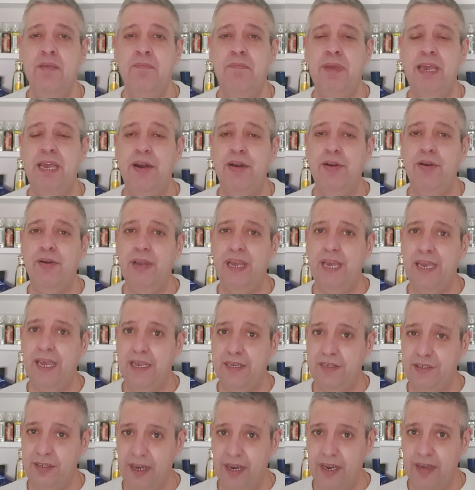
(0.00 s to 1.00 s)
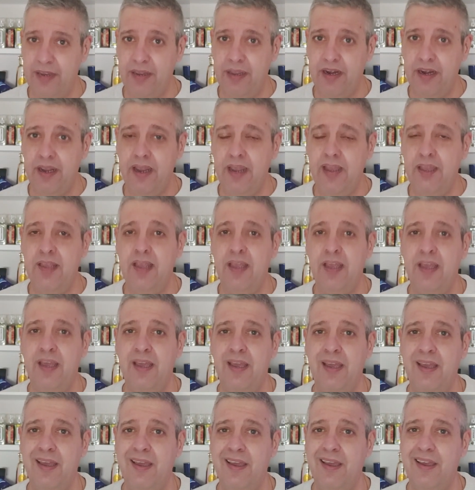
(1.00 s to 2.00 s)
pero eh, sí que
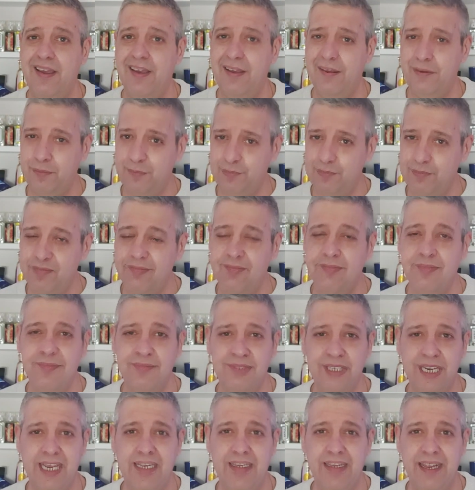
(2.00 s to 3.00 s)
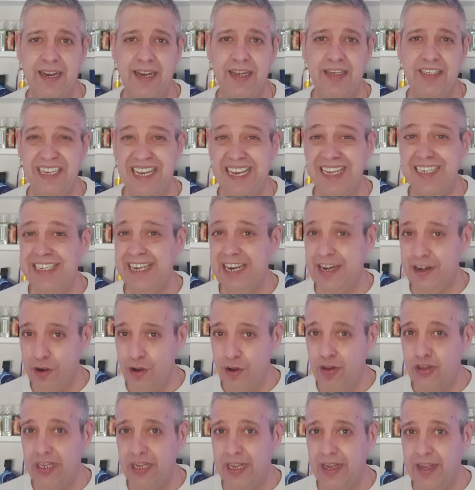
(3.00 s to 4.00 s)
tiene sí que, se
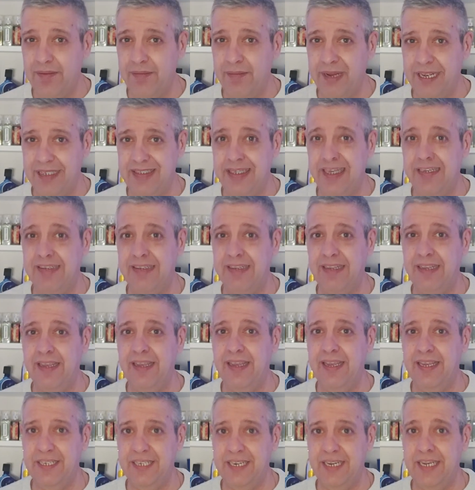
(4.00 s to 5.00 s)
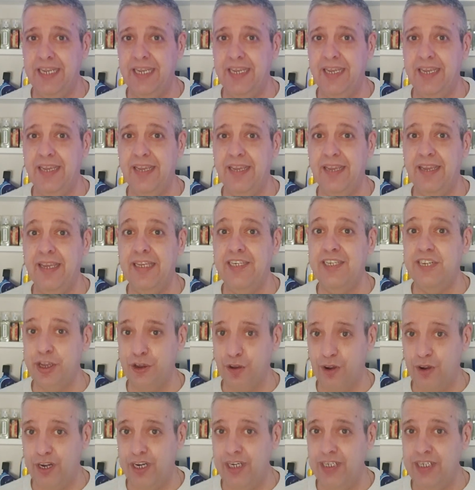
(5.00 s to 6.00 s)
nota bastante ese, ese
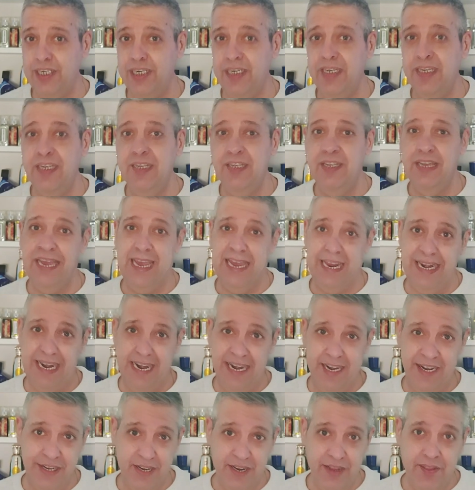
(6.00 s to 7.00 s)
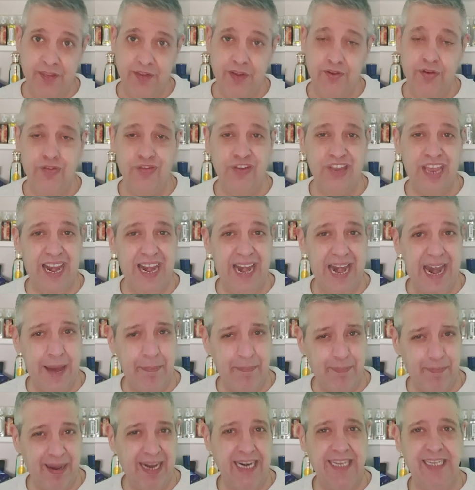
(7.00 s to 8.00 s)
orris en el inicio y en
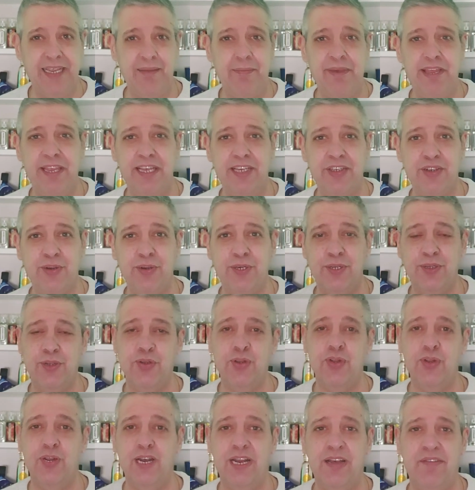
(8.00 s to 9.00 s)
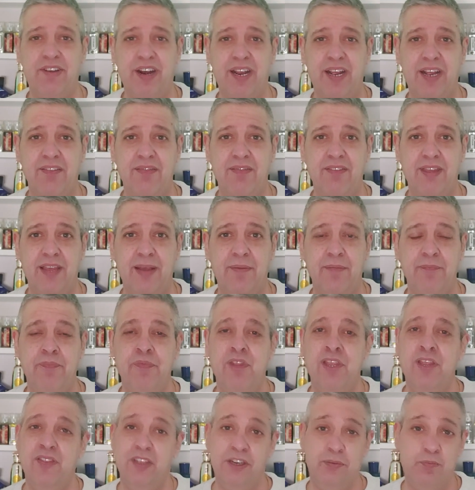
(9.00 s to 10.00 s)
la parte media sobre todo de la fragancia.
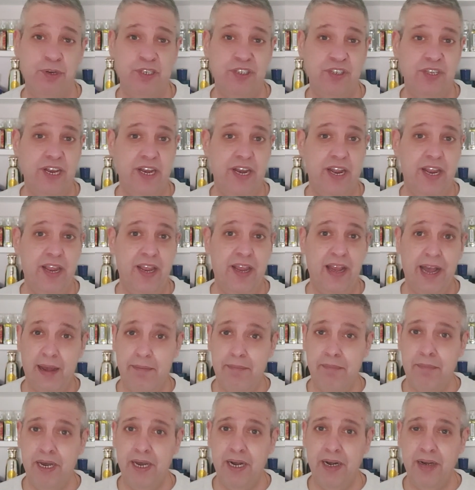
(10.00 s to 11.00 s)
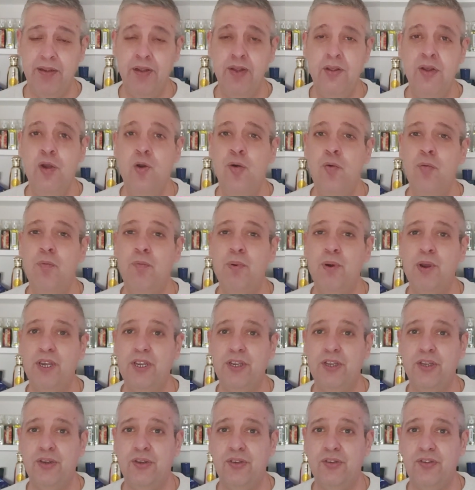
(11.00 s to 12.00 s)
Después tiene ámbar, un
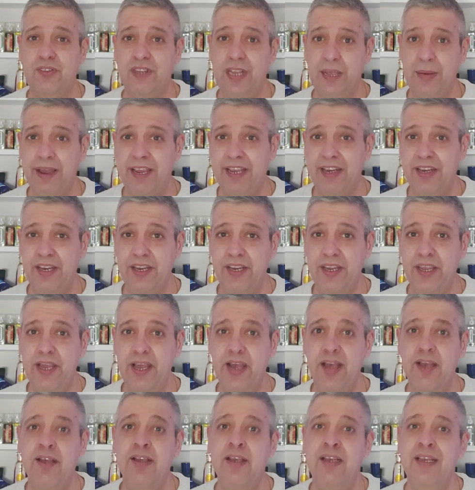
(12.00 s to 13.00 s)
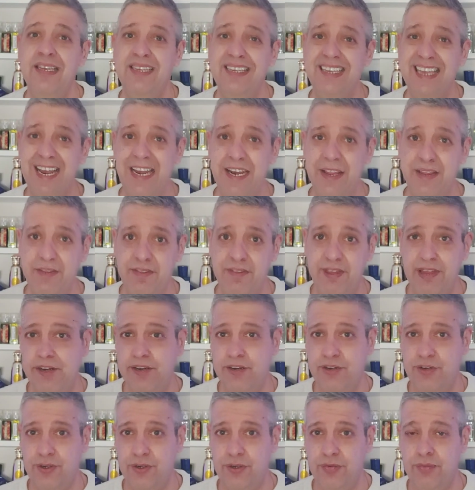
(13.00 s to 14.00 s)
poquito de vainilla y el
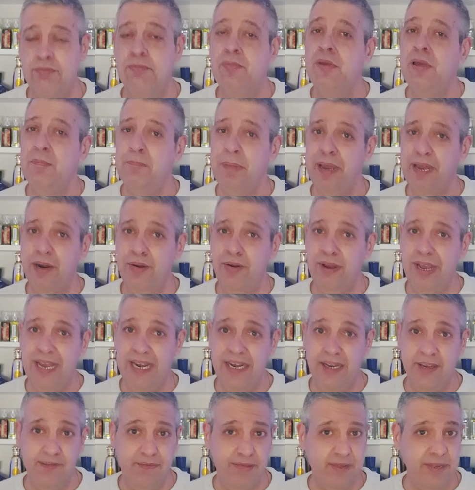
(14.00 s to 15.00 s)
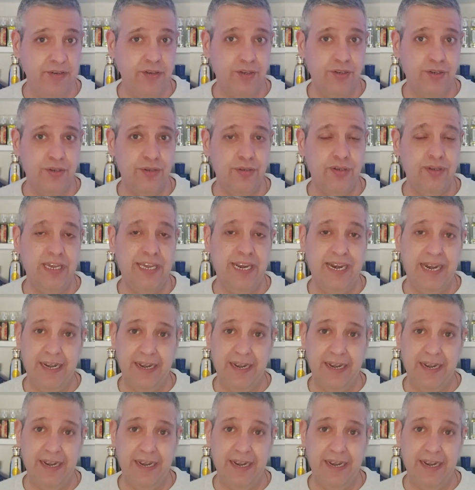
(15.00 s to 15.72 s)
incienso. Pero el incienso,